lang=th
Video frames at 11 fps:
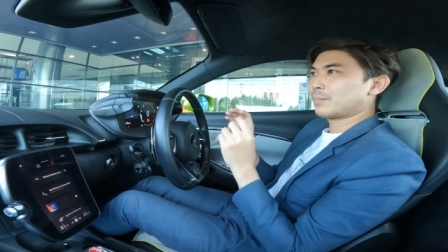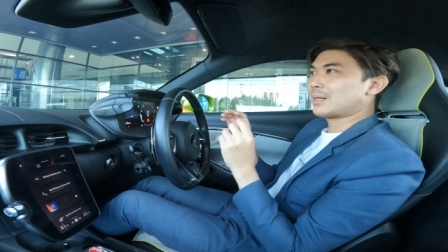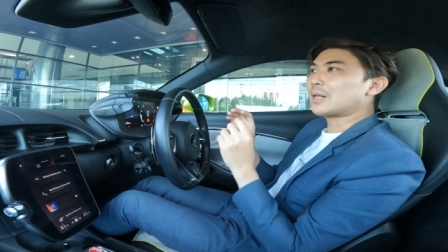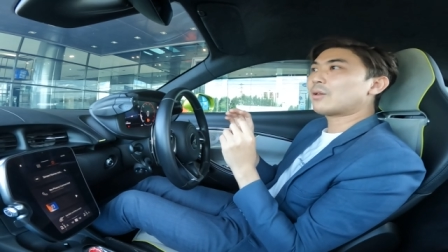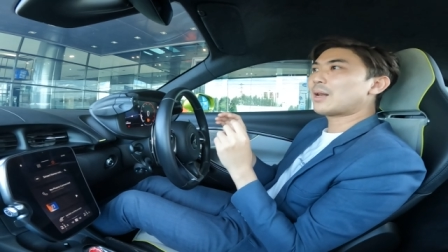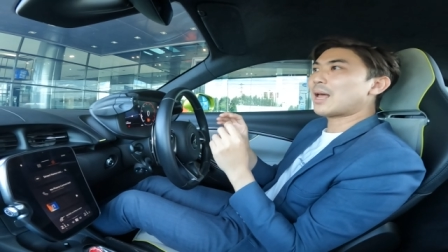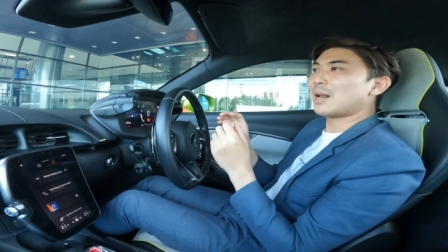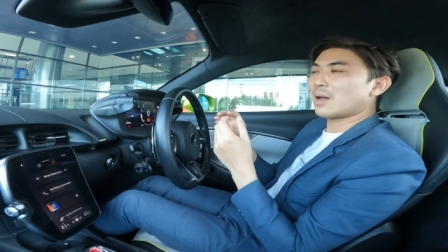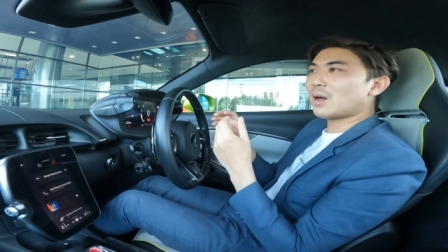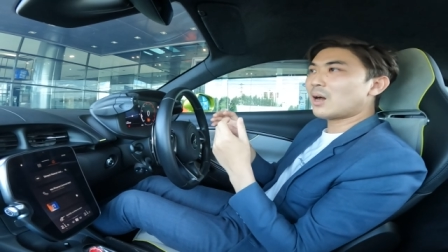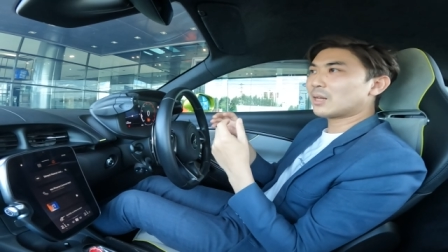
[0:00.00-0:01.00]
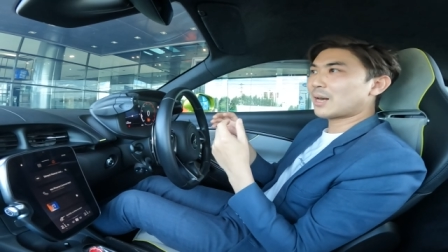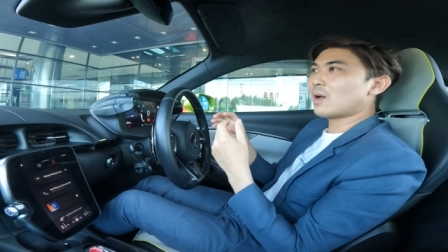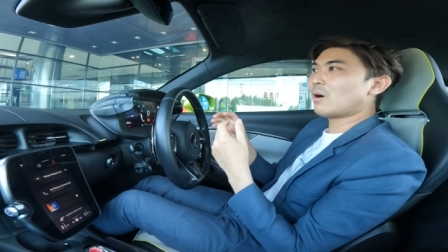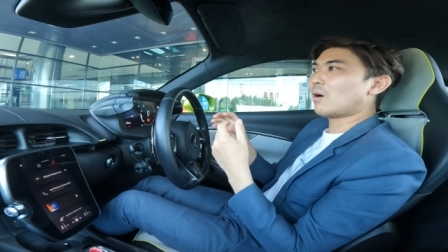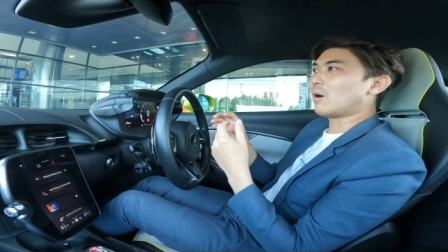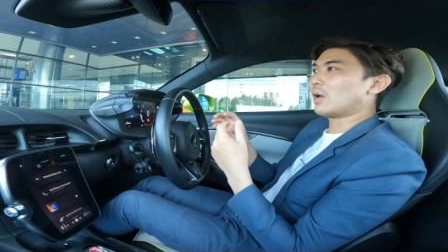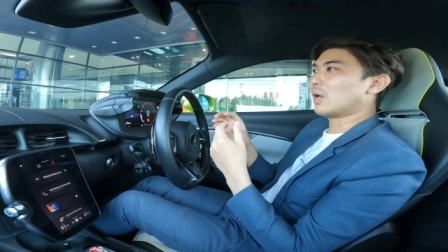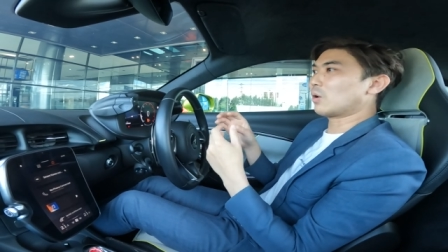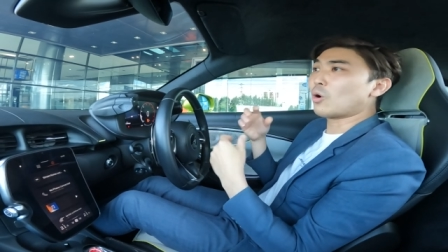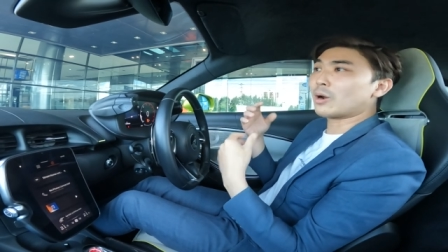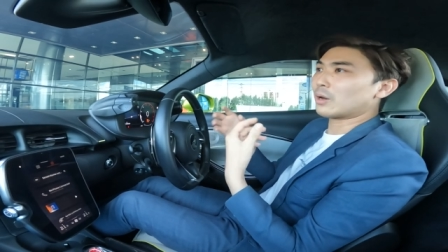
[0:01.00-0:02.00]
ณตอนนั้น แล้วก็ทางด้านของ
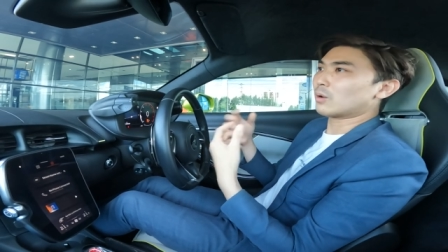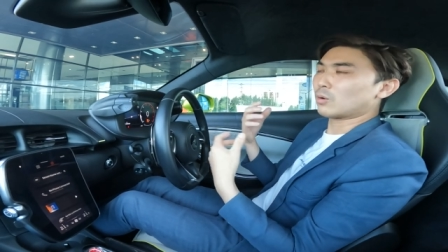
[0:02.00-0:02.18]
กล